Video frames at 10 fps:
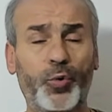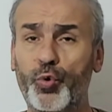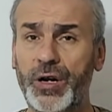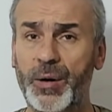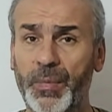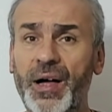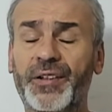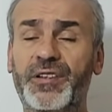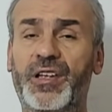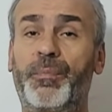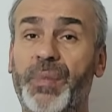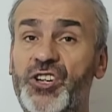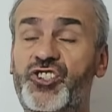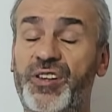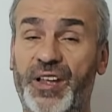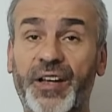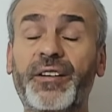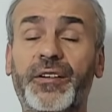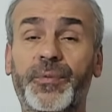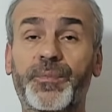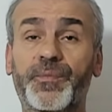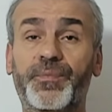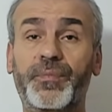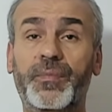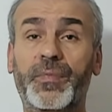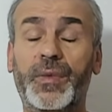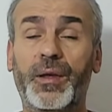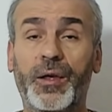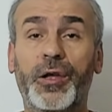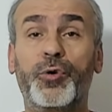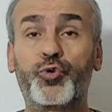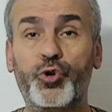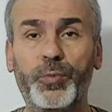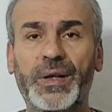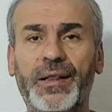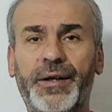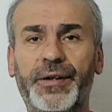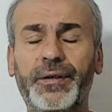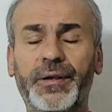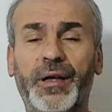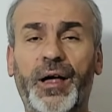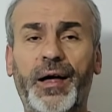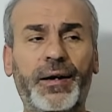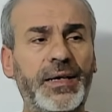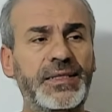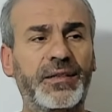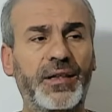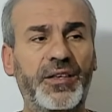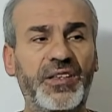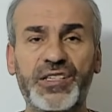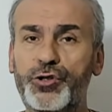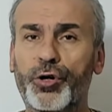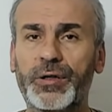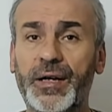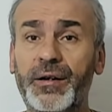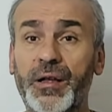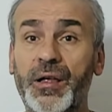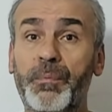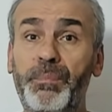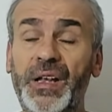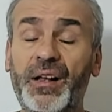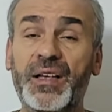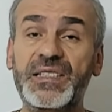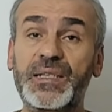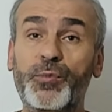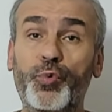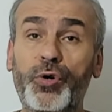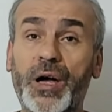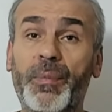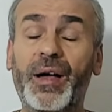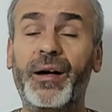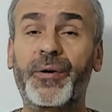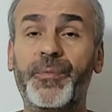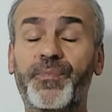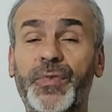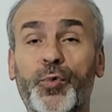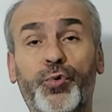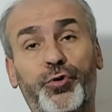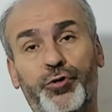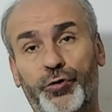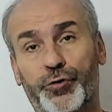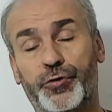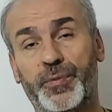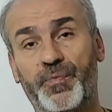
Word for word: ulema diye başlayan cümlelerin arkasında gizli olan bir kasım ulema unutulur.